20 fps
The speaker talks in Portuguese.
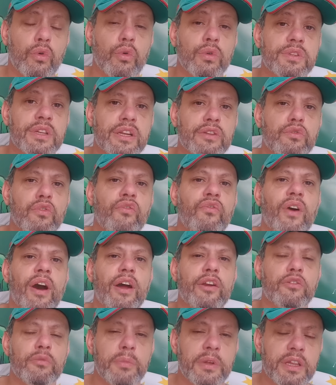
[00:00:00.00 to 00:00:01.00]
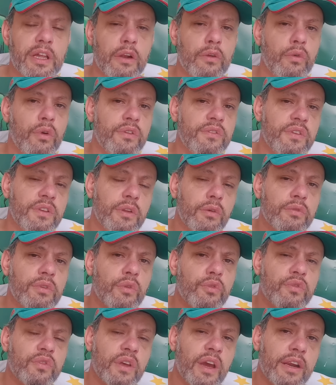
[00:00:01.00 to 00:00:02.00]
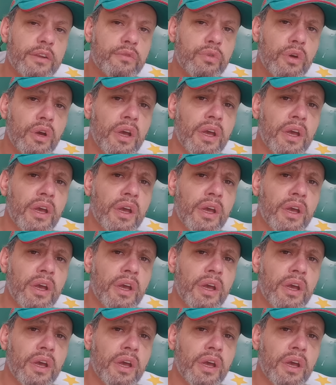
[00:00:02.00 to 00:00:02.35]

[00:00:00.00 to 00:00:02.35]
contratou vários medalhões e não deu certo